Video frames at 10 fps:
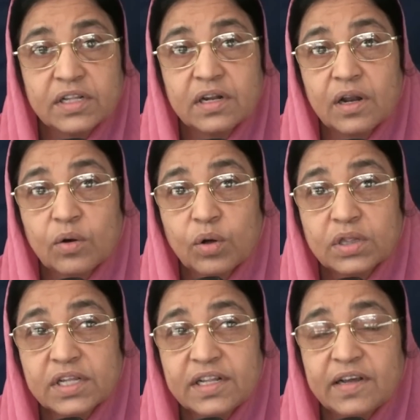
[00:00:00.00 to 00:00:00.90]
అది నాలుగు
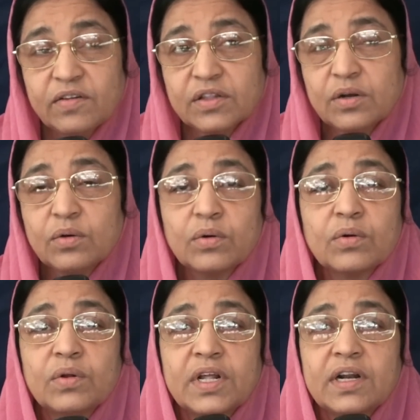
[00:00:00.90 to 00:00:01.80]
కొత్త దేవతలను
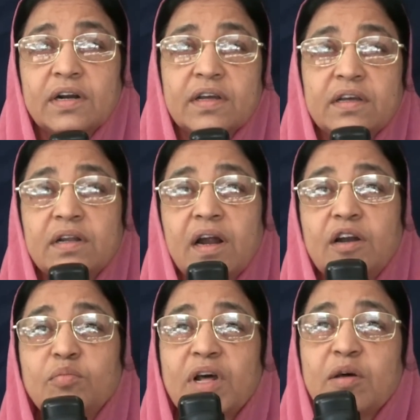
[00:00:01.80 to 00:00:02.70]
కోరుకున్నారంట
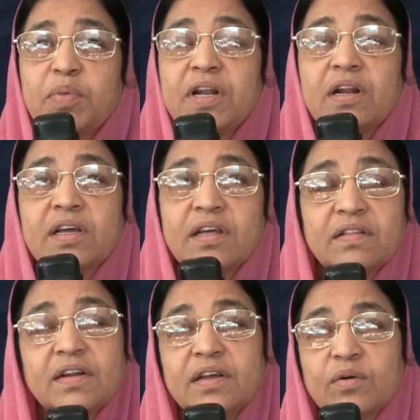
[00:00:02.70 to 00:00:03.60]
ఈనాడు మన పిల్లలకి
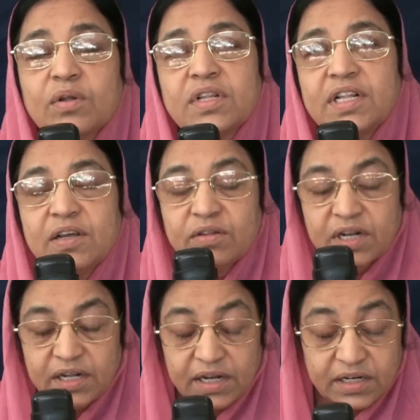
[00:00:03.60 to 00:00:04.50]
ఎదురయ్యే కొత్త
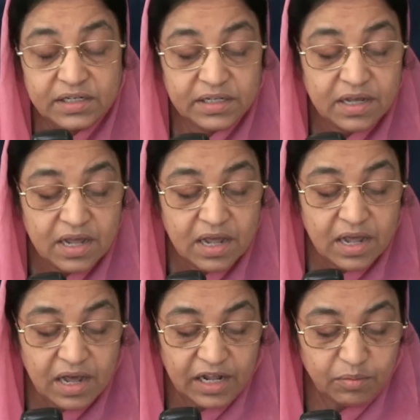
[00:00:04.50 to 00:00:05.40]
దేవతలు ఏంటి
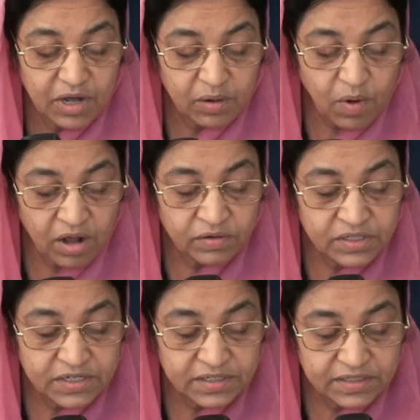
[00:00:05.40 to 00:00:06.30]
అని మనం
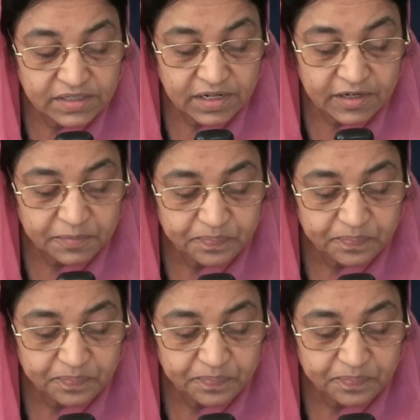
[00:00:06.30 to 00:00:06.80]
ఆలోచన చేస్తే